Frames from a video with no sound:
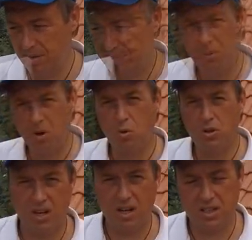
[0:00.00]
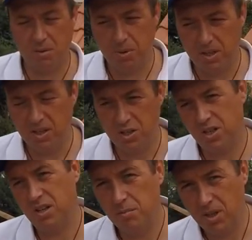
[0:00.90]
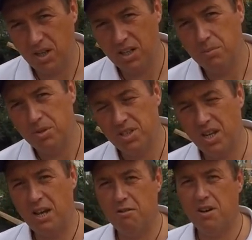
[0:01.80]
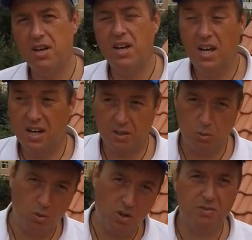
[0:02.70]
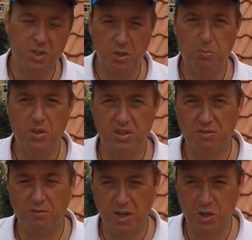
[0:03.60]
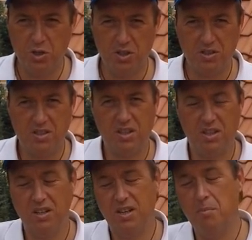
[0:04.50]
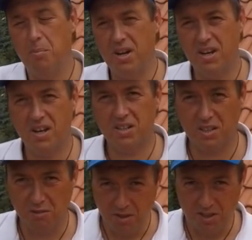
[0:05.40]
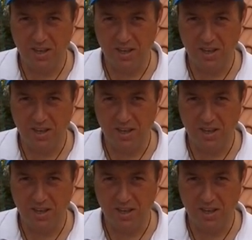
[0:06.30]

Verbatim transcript: Сейчас проходит акция поддержки Михаила Безяева который сцепился в клинче с э, компанией Основид